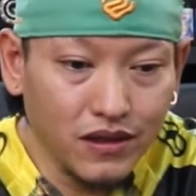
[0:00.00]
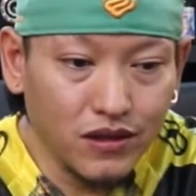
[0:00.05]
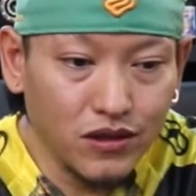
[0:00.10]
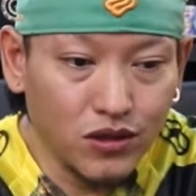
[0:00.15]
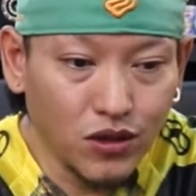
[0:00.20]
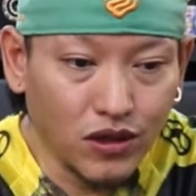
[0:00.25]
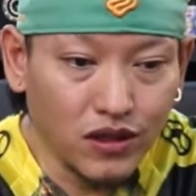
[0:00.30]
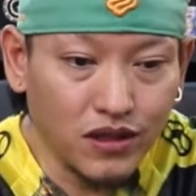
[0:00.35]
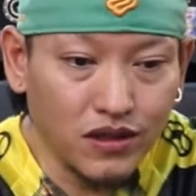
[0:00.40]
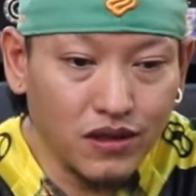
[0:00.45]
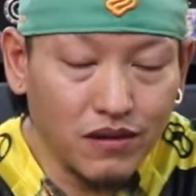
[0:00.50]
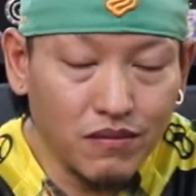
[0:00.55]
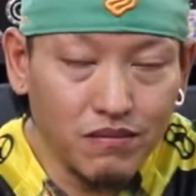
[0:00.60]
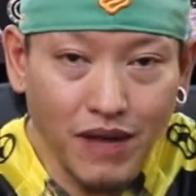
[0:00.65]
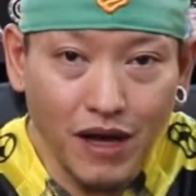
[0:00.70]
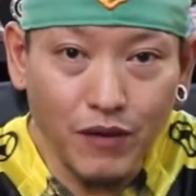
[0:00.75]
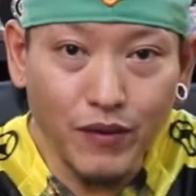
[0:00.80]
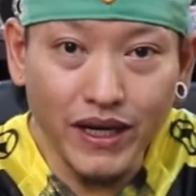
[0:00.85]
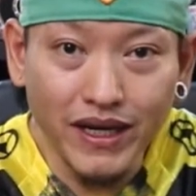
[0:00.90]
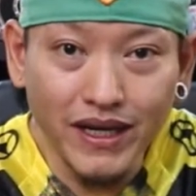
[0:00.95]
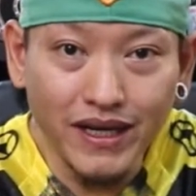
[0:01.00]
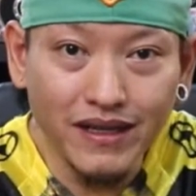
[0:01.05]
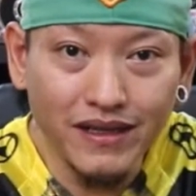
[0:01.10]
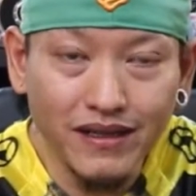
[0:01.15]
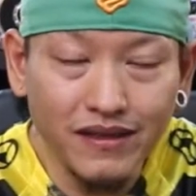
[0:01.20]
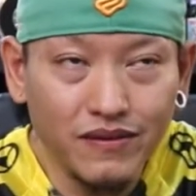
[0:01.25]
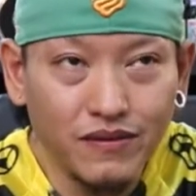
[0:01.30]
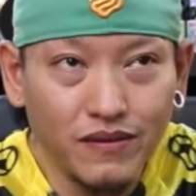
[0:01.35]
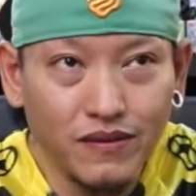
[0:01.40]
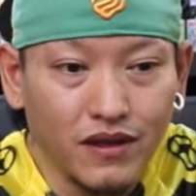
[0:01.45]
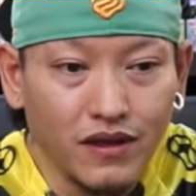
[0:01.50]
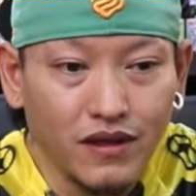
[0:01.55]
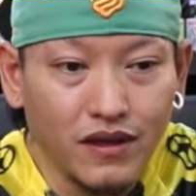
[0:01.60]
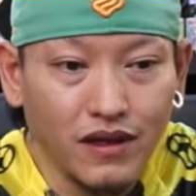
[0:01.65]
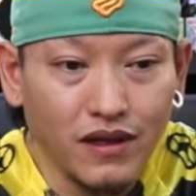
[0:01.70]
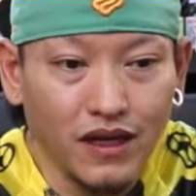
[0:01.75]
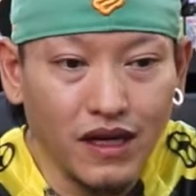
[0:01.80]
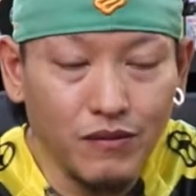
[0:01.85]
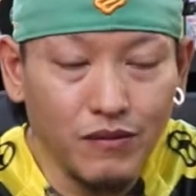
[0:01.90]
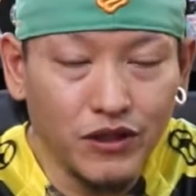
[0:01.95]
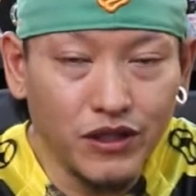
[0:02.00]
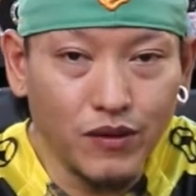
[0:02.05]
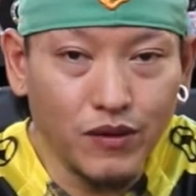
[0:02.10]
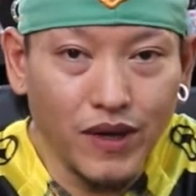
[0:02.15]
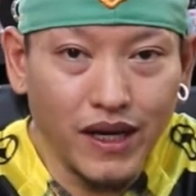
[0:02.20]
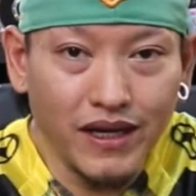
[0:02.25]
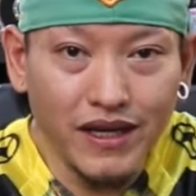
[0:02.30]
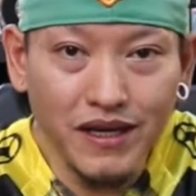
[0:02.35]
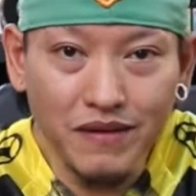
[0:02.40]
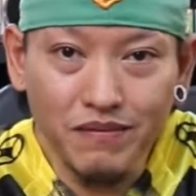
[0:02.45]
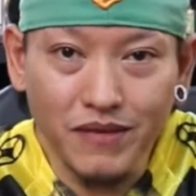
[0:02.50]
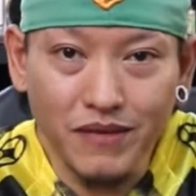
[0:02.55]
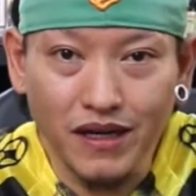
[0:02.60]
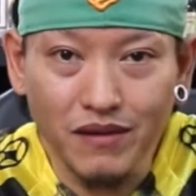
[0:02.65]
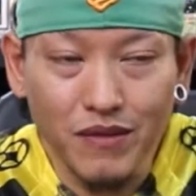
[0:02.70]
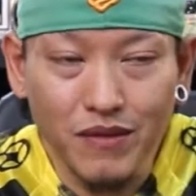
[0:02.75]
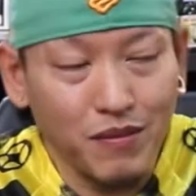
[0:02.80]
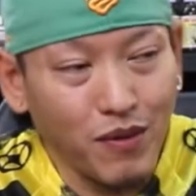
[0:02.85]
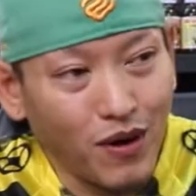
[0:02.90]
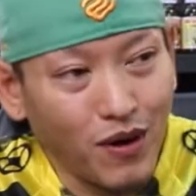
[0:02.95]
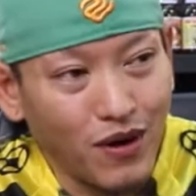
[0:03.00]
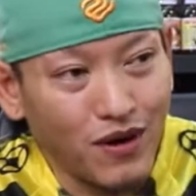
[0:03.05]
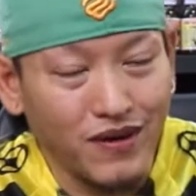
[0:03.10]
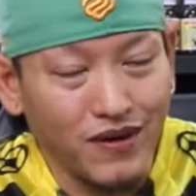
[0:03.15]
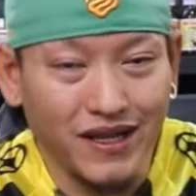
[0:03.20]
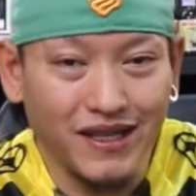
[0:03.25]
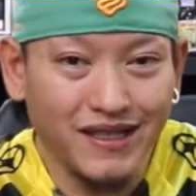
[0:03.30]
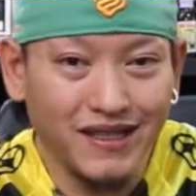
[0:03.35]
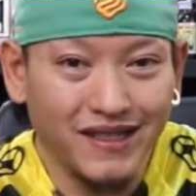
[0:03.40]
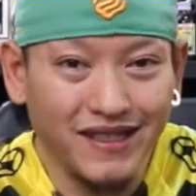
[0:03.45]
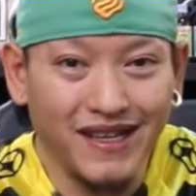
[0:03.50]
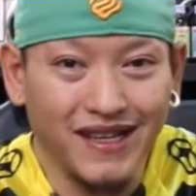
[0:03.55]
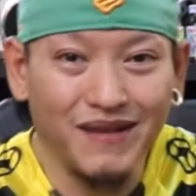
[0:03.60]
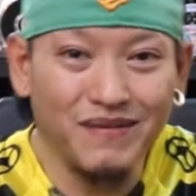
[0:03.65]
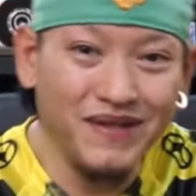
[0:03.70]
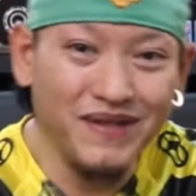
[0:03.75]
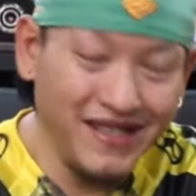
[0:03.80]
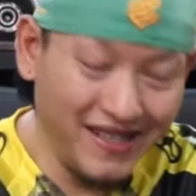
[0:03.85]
จนมาวันนึงก็เริ่มรู้สึกว่าเฮ้ยมันไม่พอนะครับ